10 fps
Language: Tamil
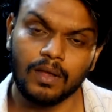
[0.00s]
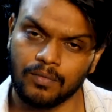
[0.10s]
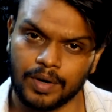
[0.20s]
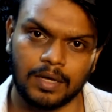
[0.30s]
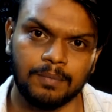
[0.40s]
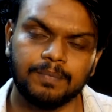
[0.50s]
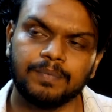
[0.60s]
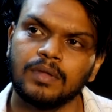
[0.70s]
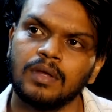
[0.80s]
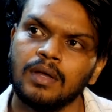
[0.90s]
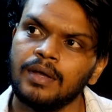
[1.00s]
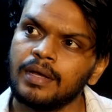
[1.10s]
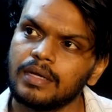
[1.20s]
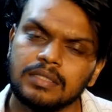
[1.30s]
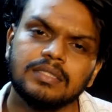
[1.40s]
வணக்கம்
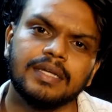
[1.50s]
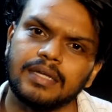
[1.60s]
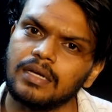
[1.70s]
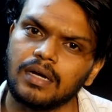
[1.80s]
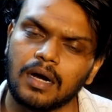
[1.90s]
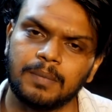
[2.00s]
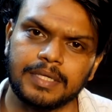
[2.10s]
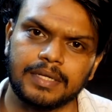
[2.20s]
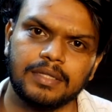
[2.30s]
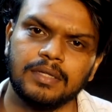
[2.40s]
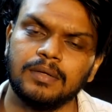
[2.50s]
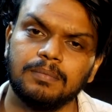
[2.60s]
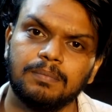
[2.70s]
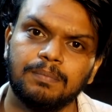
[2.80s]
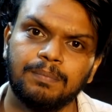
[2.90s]
இசை அப்படிங்கிறது
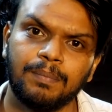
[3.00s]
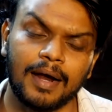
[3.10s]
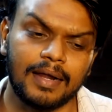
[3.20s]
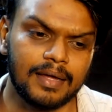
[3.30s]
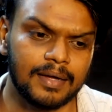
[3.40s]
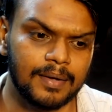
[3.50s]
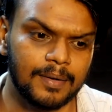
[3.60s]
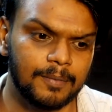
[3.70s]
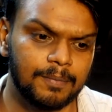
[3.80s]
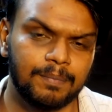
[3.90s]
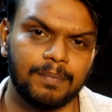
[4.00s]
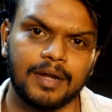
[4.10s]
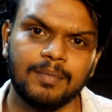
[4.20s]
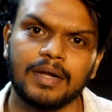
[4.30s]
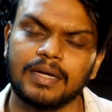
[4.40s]
பல
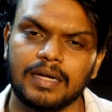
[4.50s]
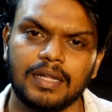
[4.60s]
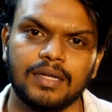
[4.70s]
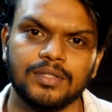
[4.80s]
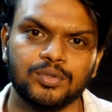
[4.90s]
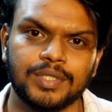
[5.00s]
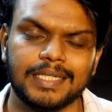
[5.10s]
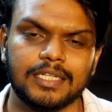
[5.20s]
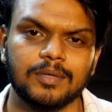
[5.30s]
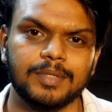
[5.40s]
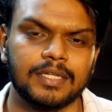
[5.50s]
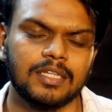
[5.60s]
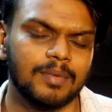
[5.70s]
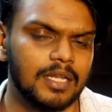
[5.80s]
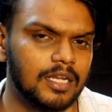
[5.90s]
பரிமாணங்களில் சுற்றிக்கிட்டு இருக்கு அப்படிங்கிறது
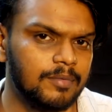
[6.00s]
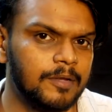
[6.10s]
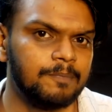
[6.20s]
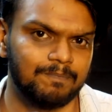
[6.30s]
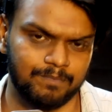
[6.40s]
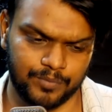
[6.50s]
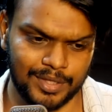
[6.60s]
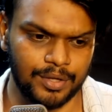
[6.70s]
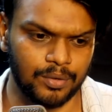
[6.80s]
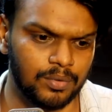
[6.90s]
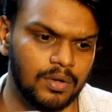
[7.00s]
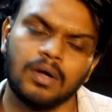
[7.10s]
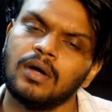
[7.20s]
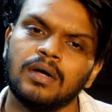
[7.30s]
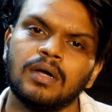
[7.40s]
நம்ம எல்லாருக்குமே தெரியும்
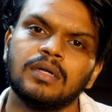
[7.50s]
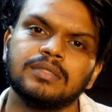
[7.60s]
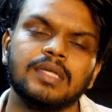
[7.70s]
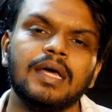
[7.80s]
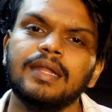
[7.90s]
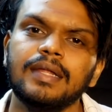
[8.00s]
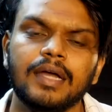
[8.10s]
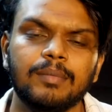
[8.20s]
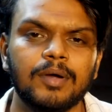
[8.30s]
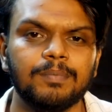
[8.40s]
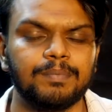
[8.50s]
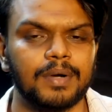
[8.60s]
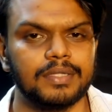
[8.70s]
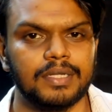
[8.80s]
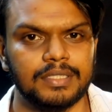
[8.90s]
சரி கம
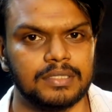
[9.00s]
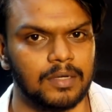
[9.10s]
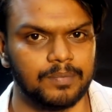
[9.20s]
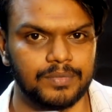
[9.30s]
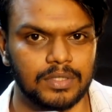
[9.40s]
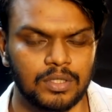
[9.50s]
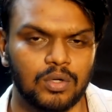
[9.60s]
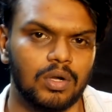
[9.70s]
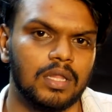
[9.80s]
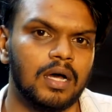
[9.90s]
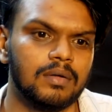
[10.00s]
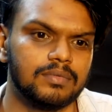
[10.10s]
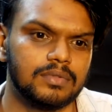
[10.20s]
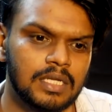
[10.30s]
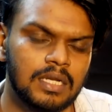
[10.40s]
பத நிசா இதுக்குள்ளே தான்
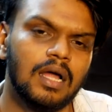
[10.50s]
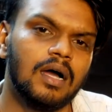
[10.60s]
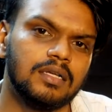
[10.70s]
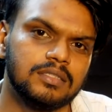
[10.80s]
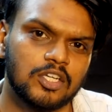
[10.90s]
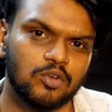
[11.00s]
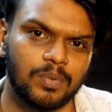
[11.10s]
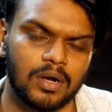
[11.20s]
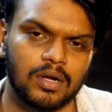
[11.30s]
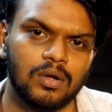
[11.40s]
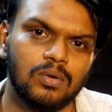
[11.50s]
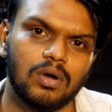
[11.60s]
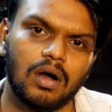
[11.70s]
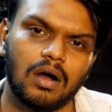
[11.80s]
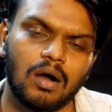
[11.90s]
எல்லா இசையமைப்பாளர்களும்
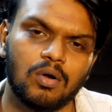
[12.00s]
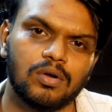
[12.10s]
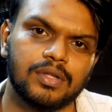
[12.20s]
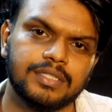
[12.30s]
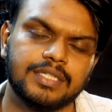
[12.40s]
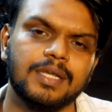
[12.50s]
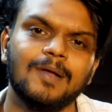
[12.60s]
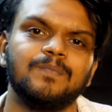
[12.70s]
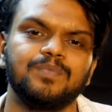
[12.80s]
அவங்களோட இசையை